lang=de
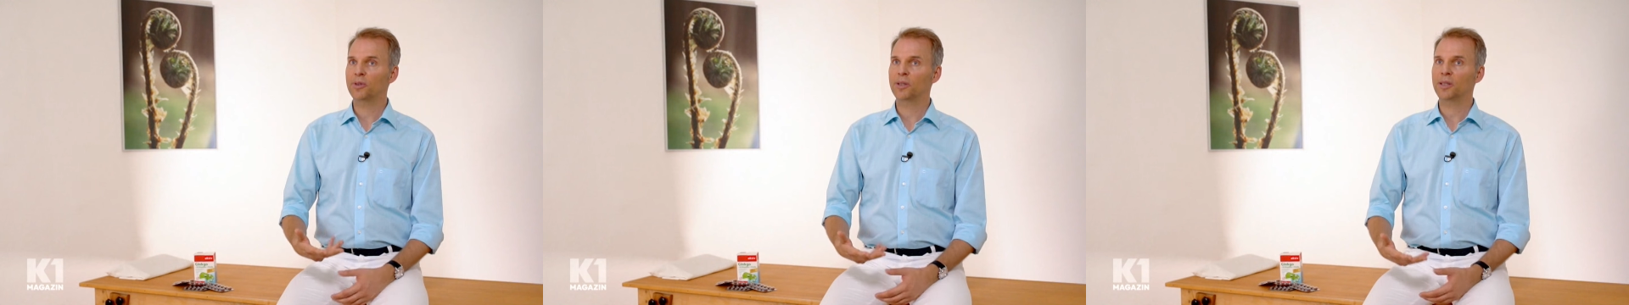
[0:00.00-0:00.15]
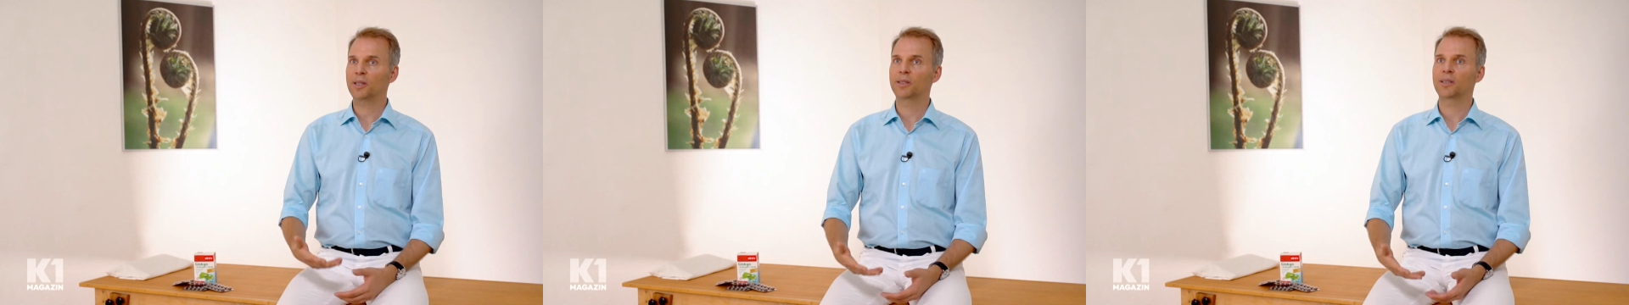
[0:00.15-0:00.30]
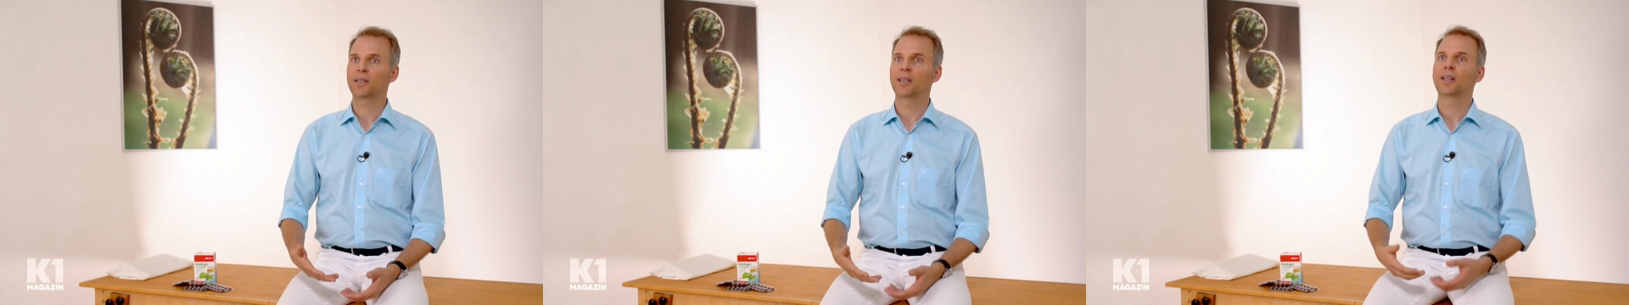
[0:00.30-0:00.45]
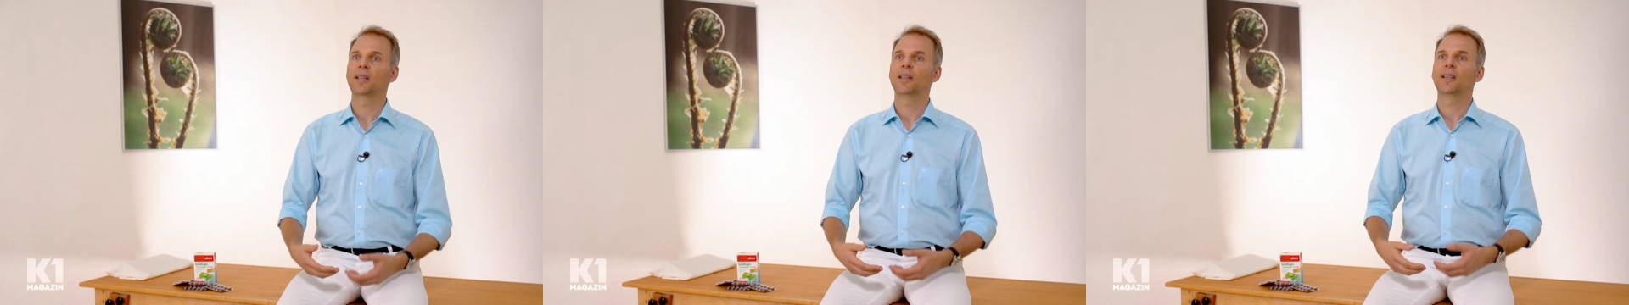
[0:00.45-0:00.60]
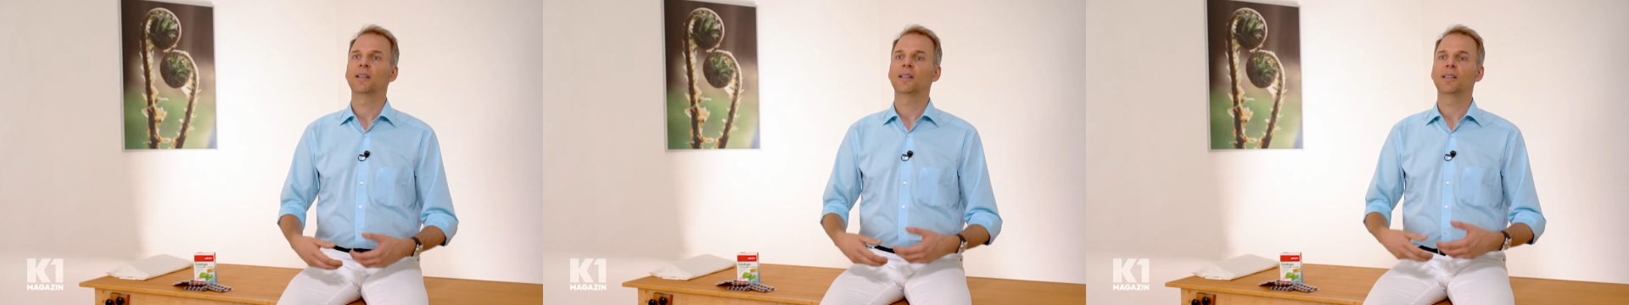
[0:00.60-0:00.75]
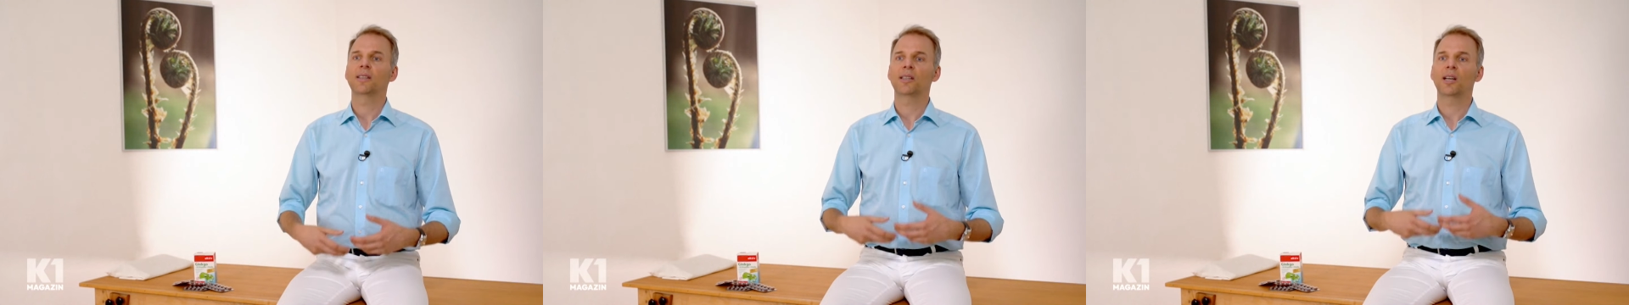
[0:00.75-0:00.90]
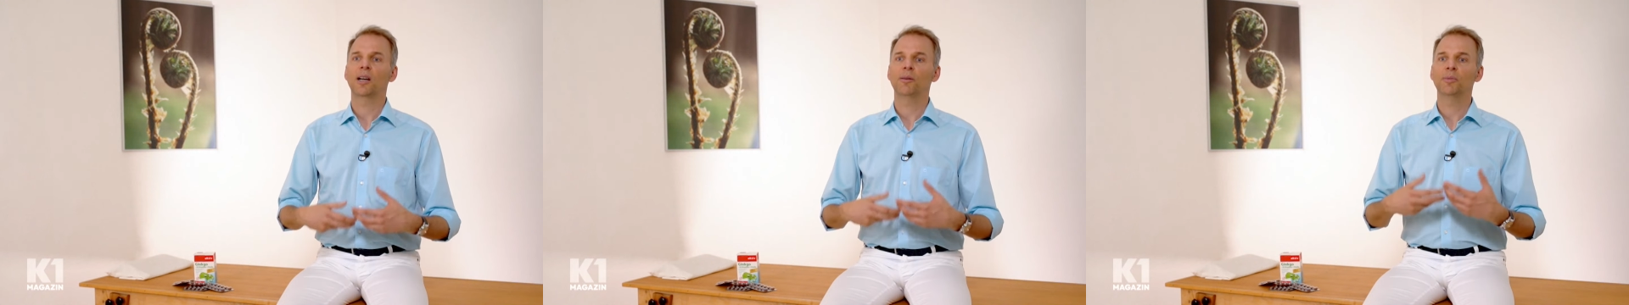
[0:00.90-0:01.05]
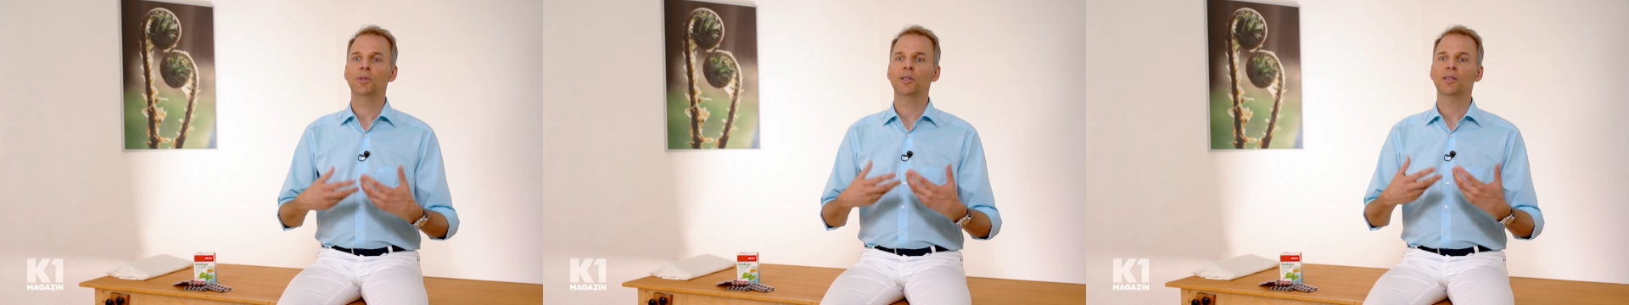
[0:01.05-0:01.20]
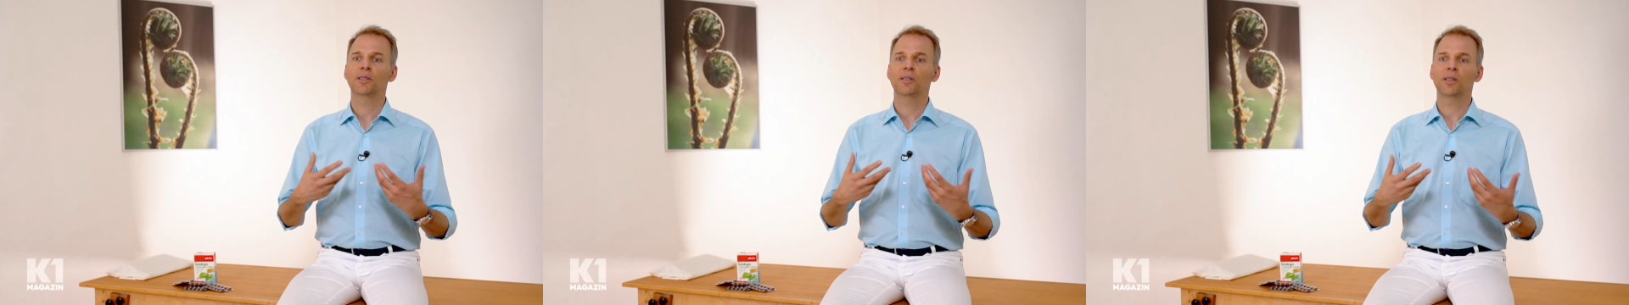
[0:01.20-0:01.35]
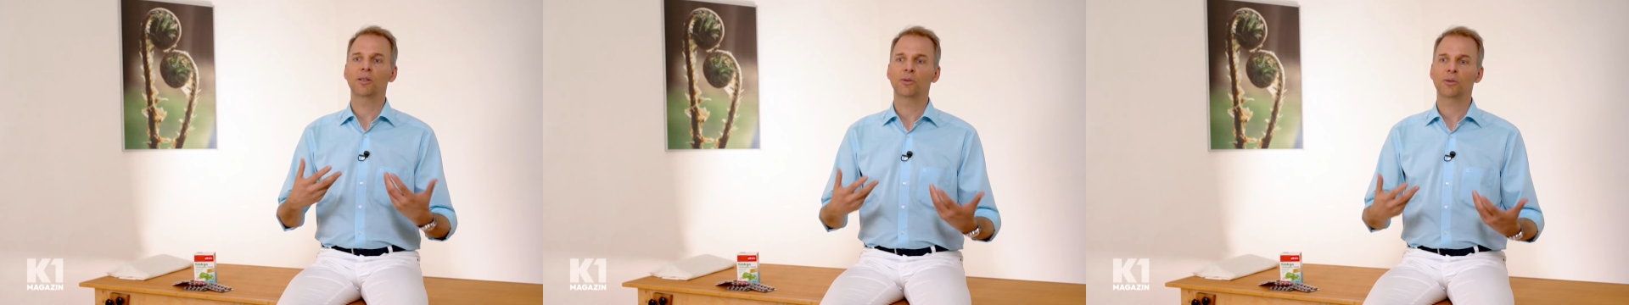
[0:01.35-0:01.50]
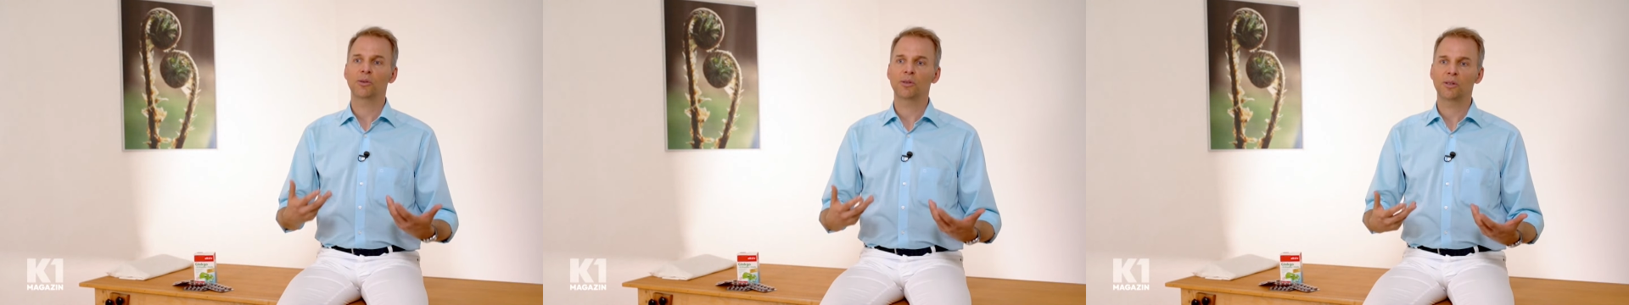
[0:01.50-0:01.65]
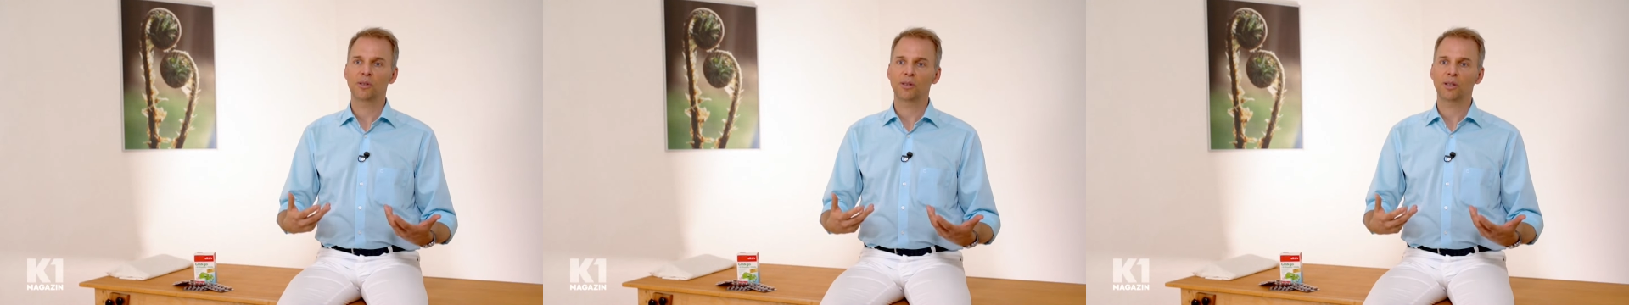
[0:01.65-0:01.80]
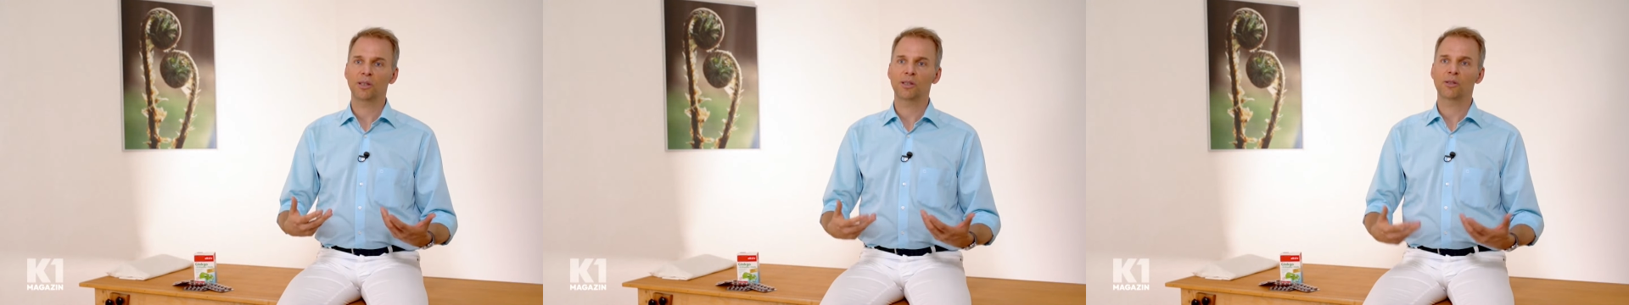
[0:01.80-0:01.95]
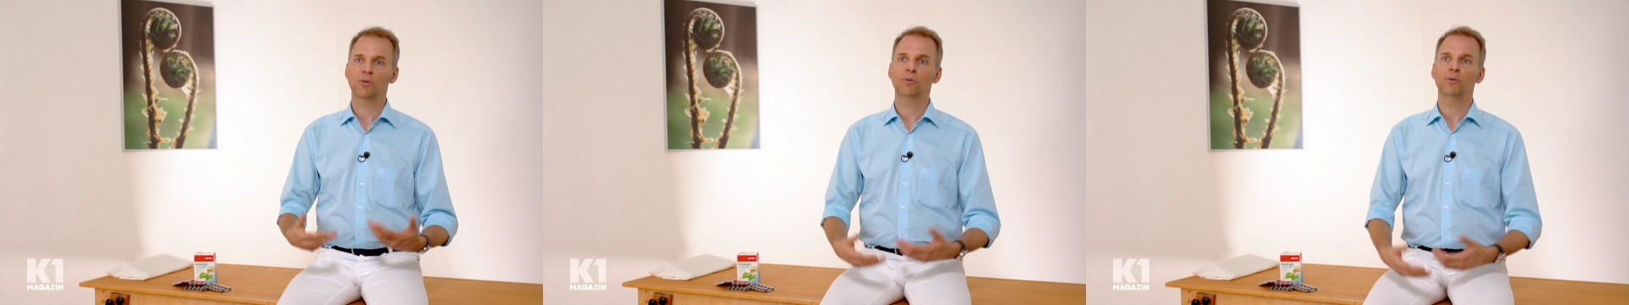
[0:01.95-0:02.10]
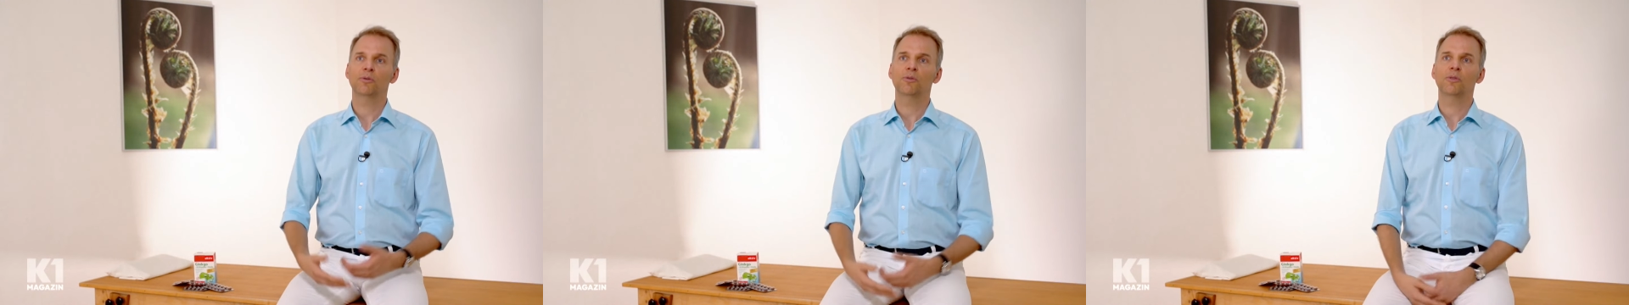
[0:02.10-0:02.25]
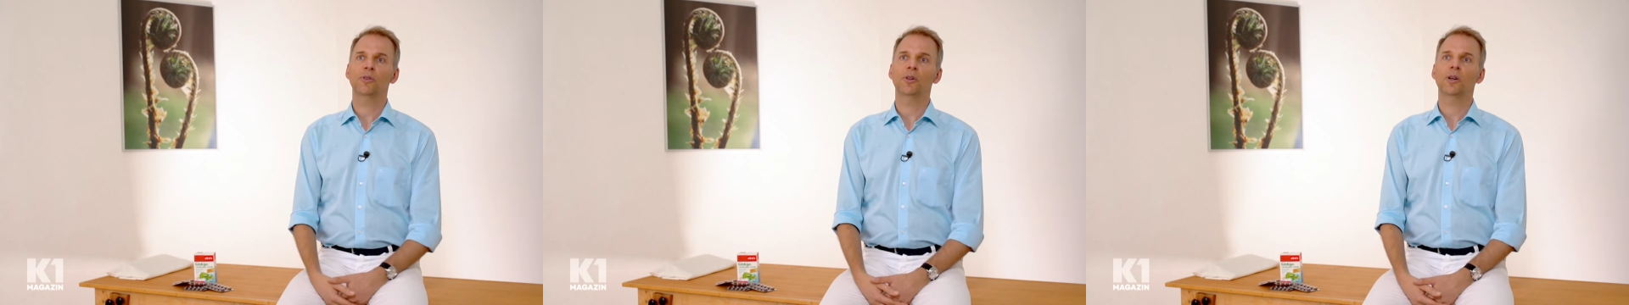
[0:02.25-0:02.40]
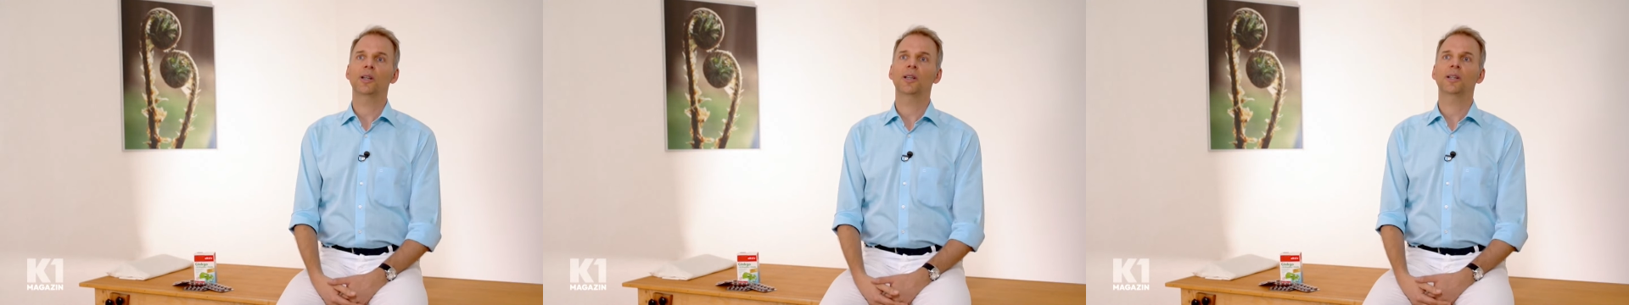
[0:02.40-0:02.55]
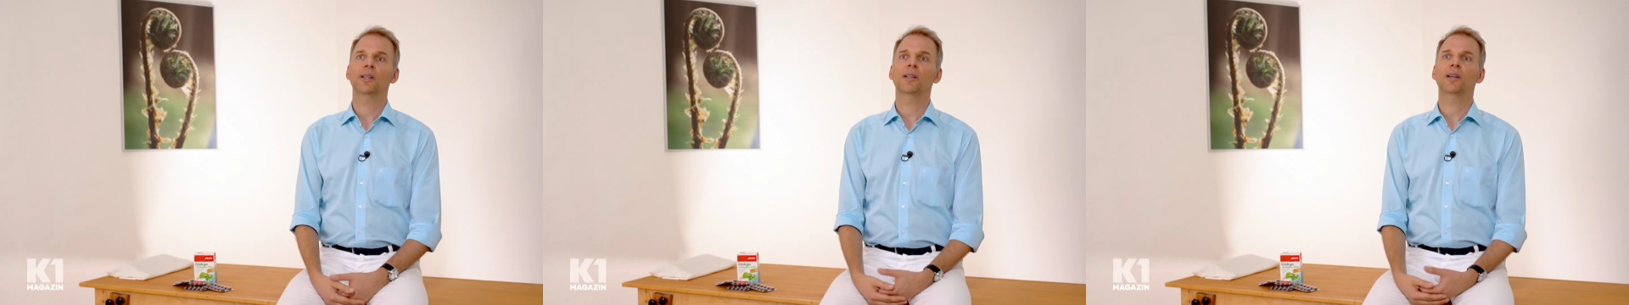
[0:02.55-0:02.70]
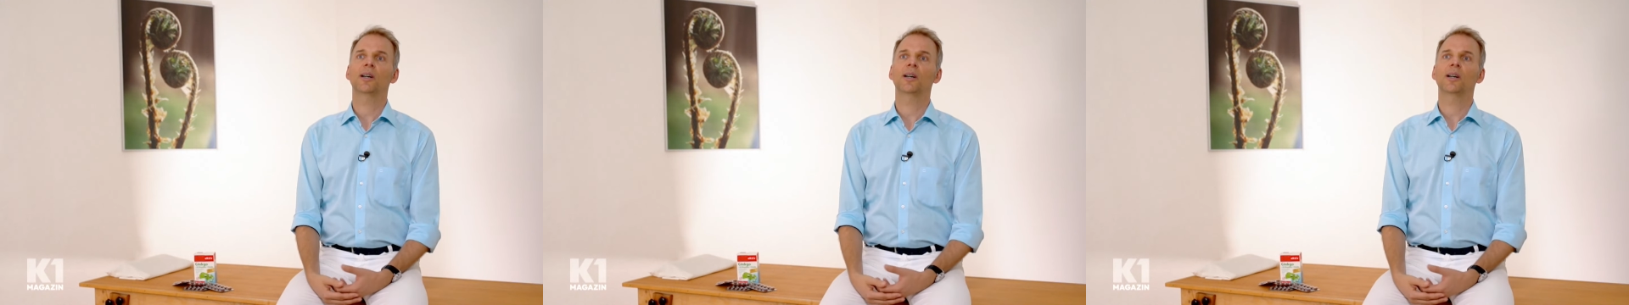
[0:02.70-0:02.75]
wirkt, damit die Konzentration fördern